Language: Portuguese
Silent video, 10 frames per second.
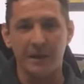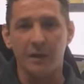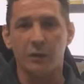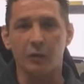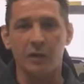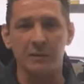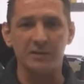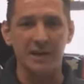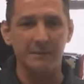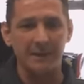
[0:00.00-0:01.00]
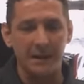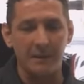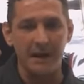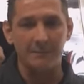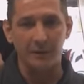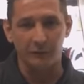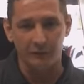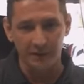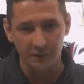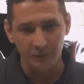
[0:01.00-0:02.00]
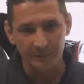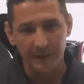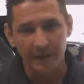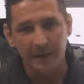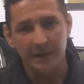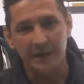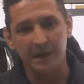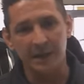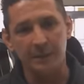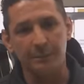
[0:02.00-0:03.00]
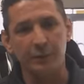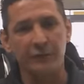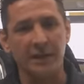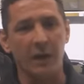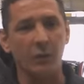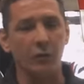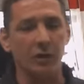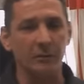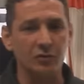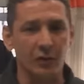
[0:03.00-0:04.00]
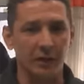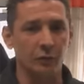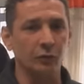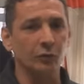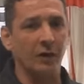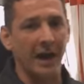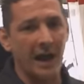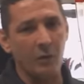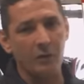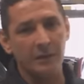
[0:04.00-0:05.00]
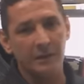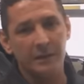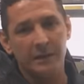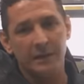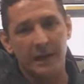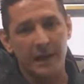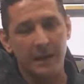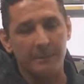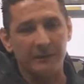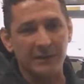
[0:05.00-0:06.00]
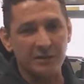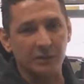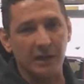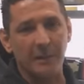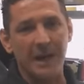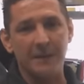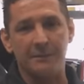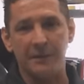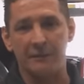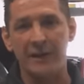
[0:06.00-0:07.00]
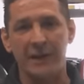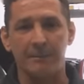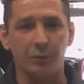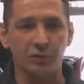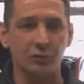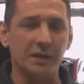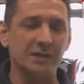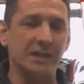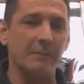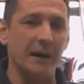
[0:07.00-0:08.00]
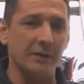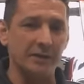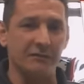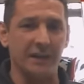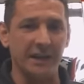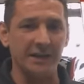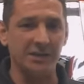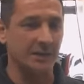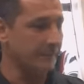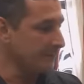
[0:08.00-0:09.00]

Colocamos ele para trabalhar pelo vidro e, por final, colocamos o aluno no carro é, para fazer o trabalho e ver que a postura de trabalho é diferente.